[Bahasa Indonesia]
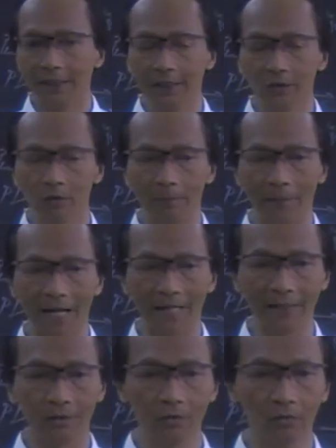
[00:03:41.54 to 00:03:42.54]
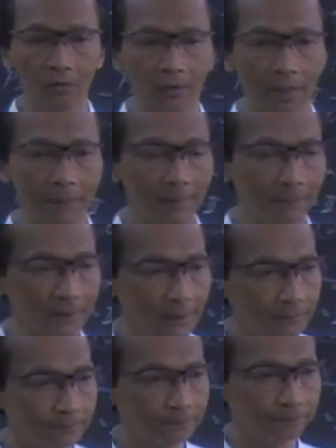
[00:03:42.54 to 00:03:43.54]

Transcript: itu perang itu apa namanya